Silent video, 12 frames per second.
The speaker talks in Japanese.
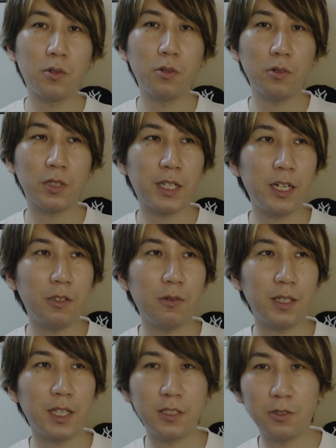当の光と
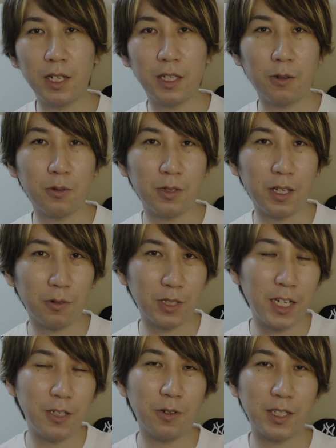は何ぞやってことでこう
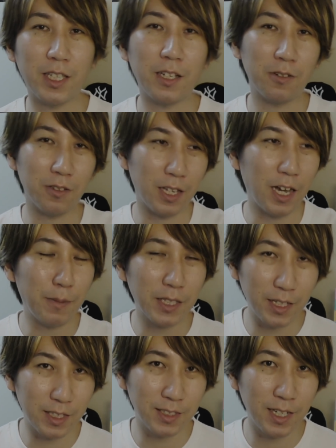太陽が出てくるって
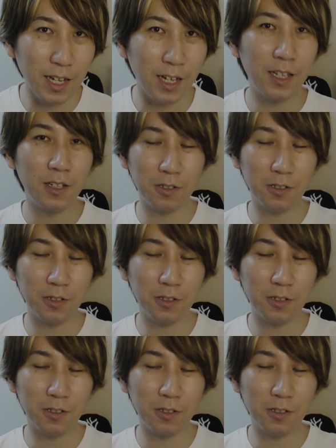アマテラスが